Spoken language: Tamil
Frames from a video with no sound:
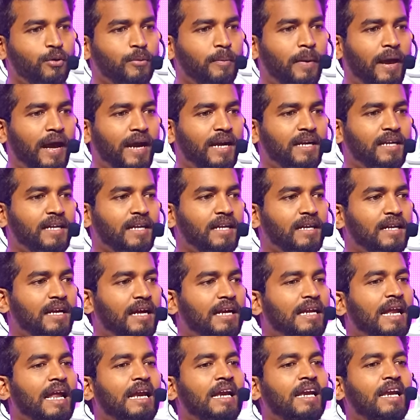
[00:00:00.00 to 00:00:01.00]
பாக்டீரியா
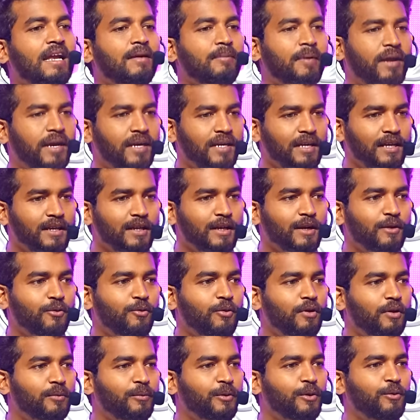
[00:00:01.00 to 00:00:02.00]
நல்ல பாக்டீரியா
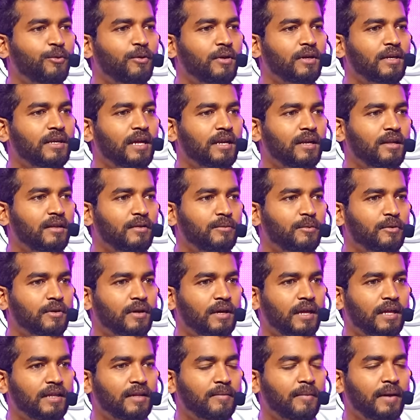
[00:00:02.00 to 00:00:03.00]
உள்ளே போய் உங்களுக்கு நல்லது
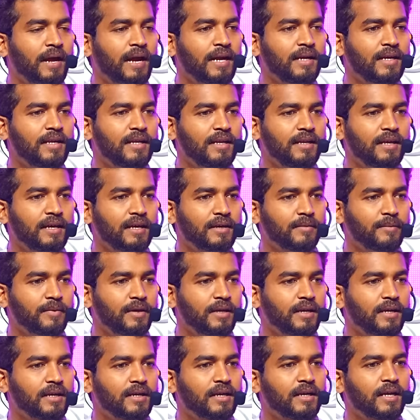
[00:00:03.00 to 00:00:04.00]
போனோம் அந்த பாக்டீரியாவுக்கு
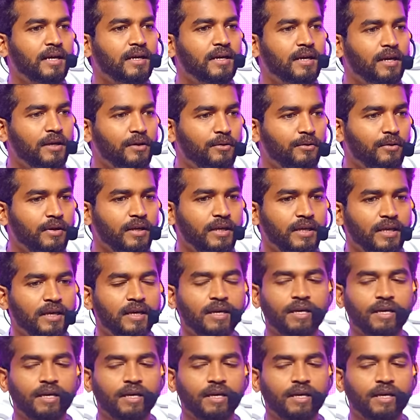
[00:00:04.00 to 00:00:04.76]
பேர் என்னன்னா கருணை